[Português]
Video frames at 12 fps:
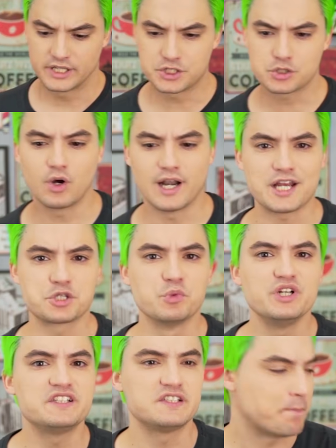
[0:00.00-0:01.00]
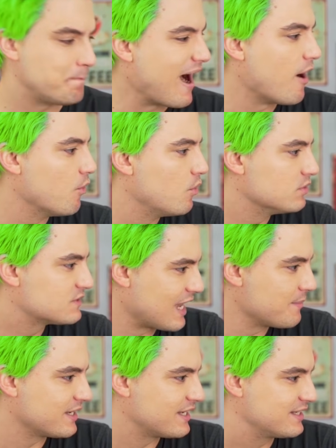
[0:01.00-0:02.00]
Aqueles colégio municipal,
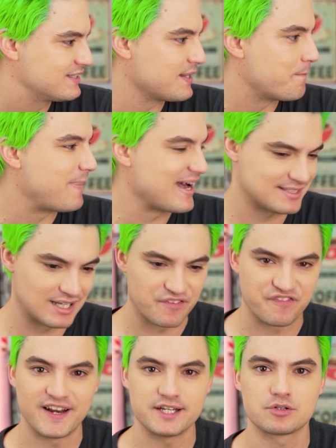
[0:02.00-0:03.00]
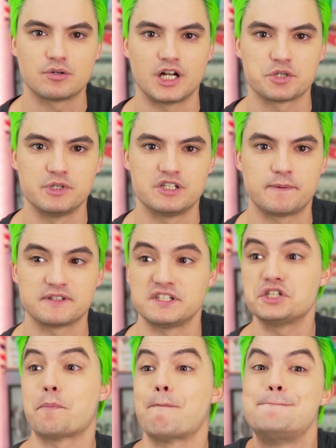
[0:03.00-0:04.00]
sabe? Que, você passa na frente do colégio municipal,
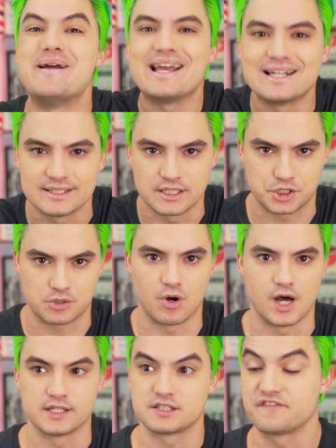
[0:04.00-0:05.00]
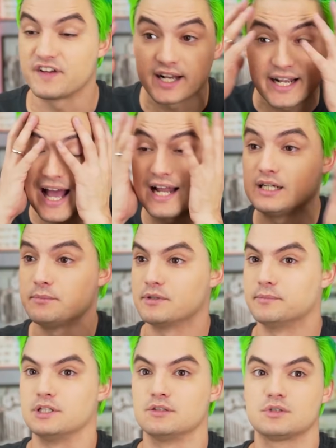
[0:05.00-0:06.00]
sente pena da escola. Você fala, caramba,
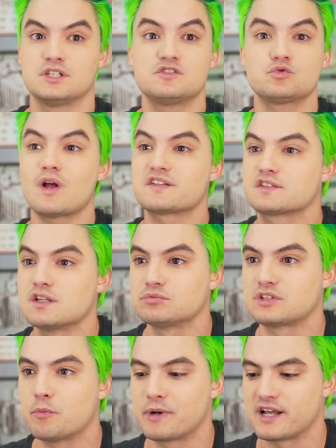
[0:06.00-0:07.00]
mano, que situação tá o